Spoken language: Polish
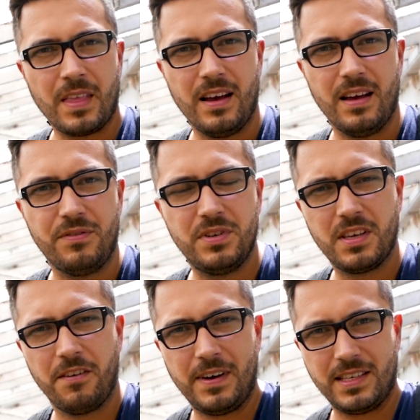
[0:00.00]
e,
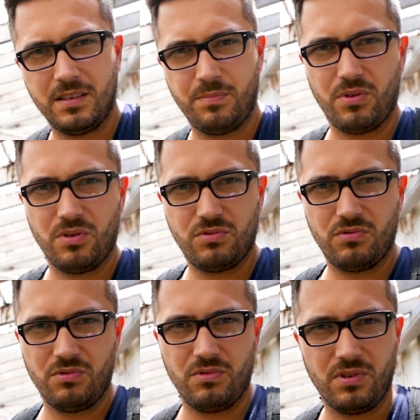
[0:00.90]
wszystkie fazy
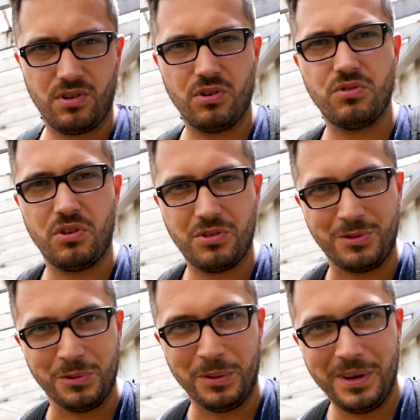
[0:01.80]
porostu,
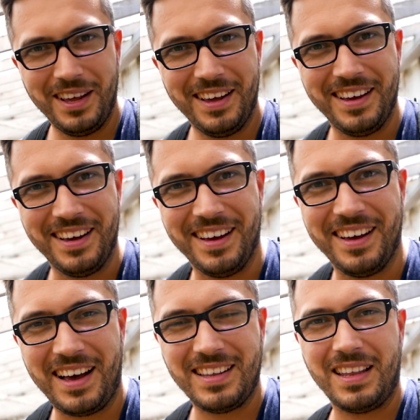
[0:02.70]
rozrostu
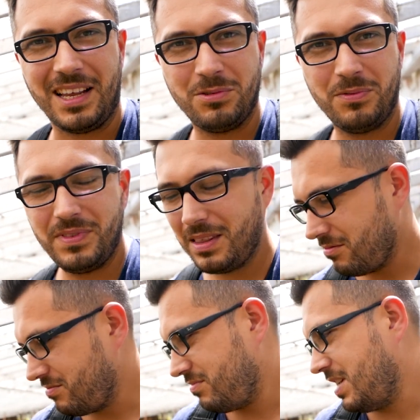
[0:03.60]
e, ananasów.
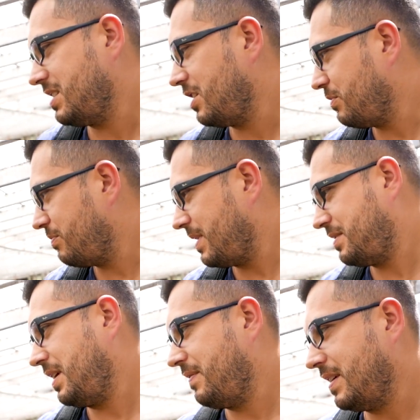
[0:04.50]
Jesteśmy w
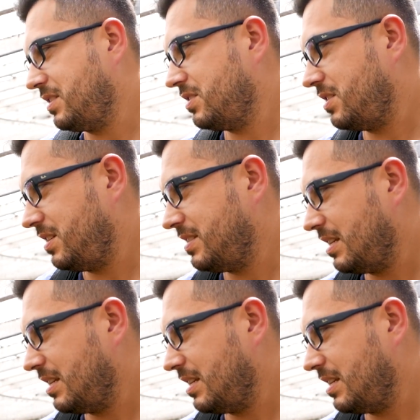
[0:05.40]
pierwszej fazie, czyli